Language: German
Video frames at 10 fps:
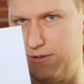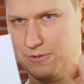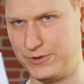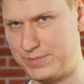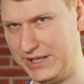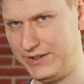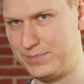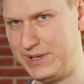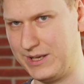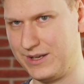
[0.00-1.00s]
Und
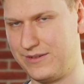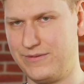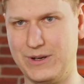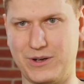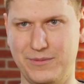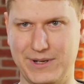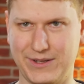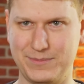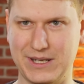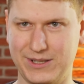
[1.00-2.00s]
PSP wer auch immer
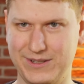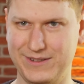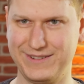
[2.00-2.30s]
das macht.